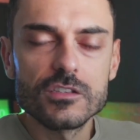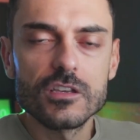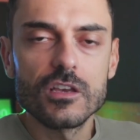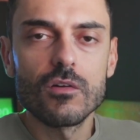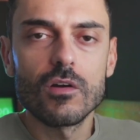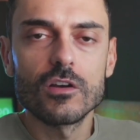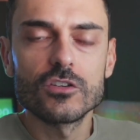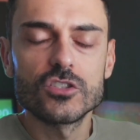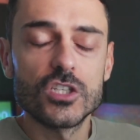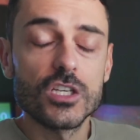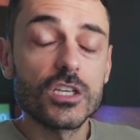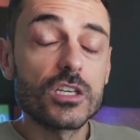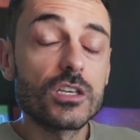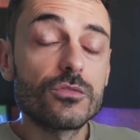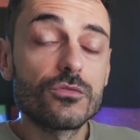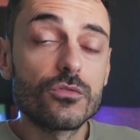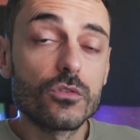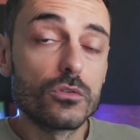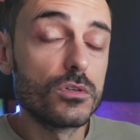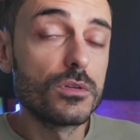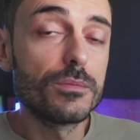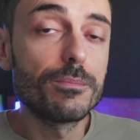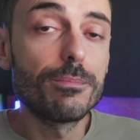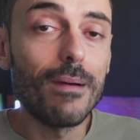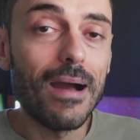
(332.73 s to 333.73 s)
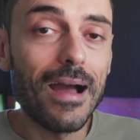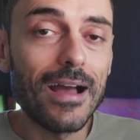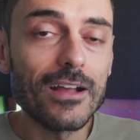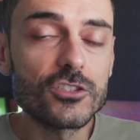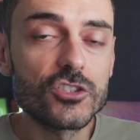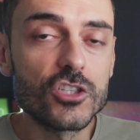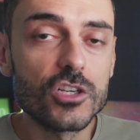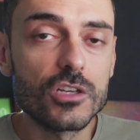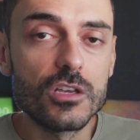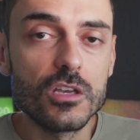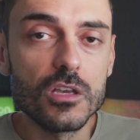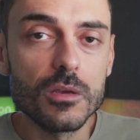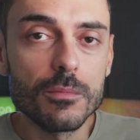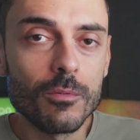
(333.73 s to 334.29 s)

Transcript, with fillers: Eu achei que foi um empate aqui,